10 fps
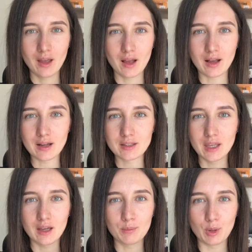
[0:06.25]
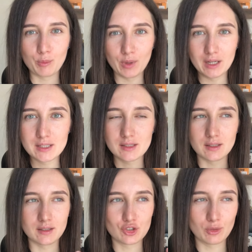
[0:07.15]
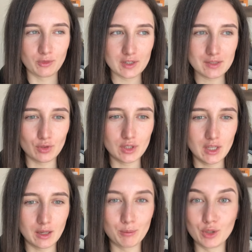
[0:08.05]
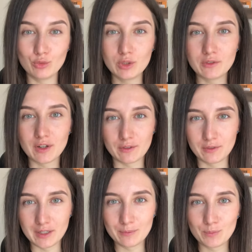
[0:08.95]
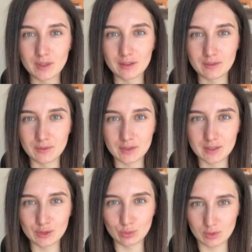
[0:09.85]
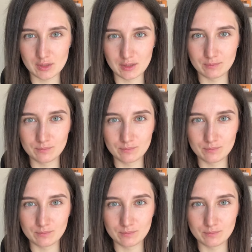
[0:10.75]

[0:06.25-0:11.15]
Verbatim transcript: как не попасть, э, чтобы вас вот не обманули в кафе в Турции.